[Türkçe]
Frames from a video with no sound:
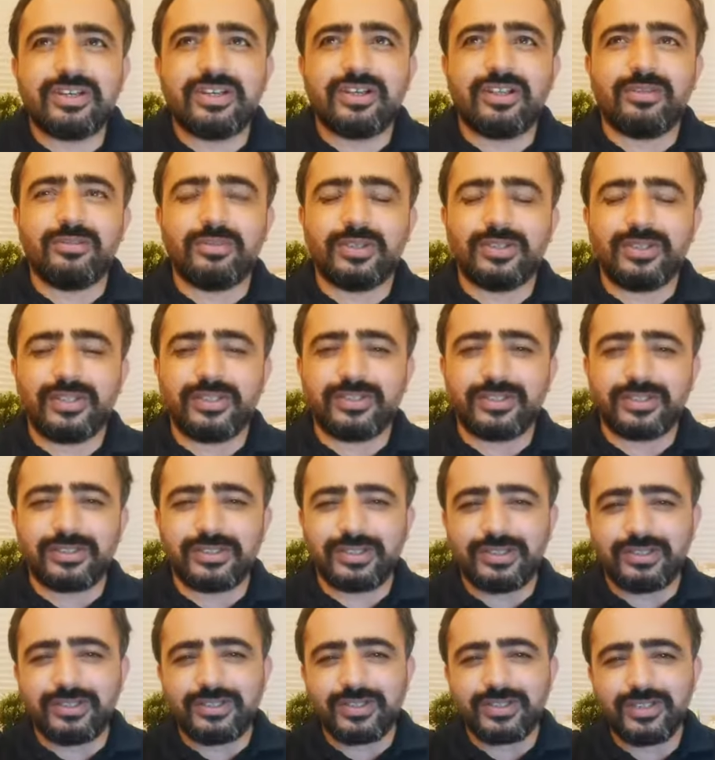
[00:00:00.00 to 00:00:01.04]
Almanya'da
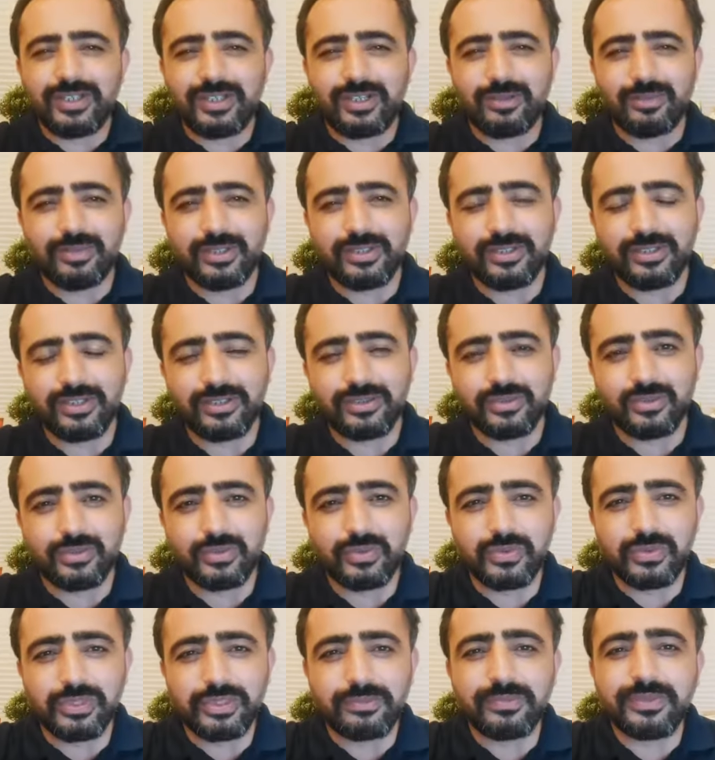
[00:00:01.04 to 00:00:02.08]
gelişti, Amerika'da
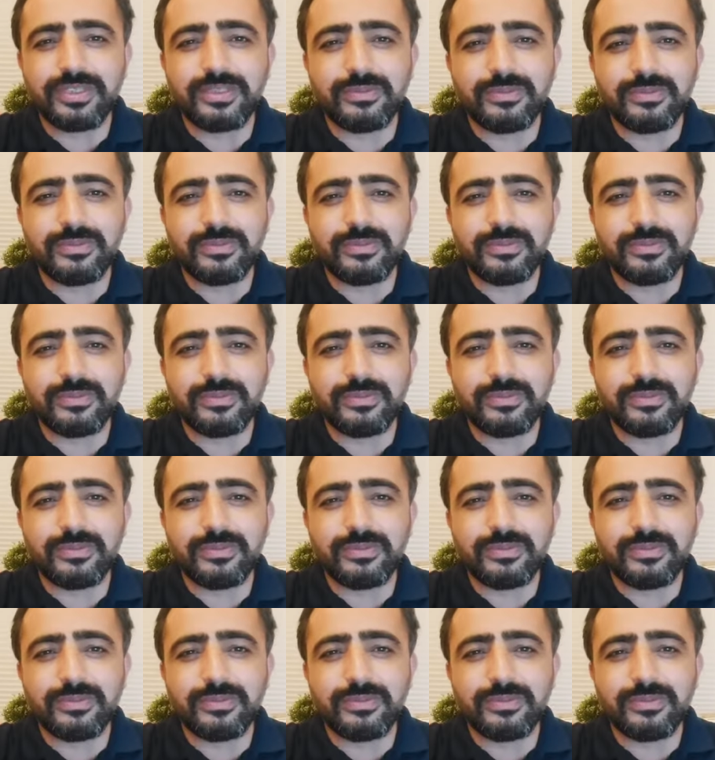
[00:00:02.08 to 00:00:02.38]
uygulanmaya